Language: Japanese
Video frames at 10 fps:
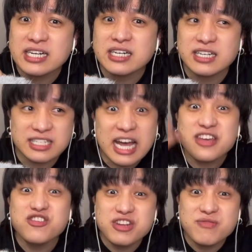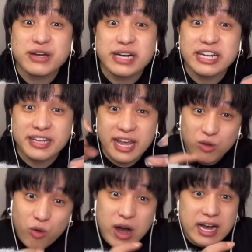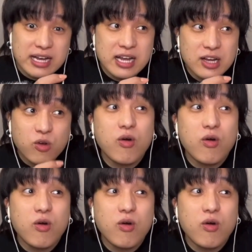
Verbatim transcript: うん、左右に分かれて、ご飯。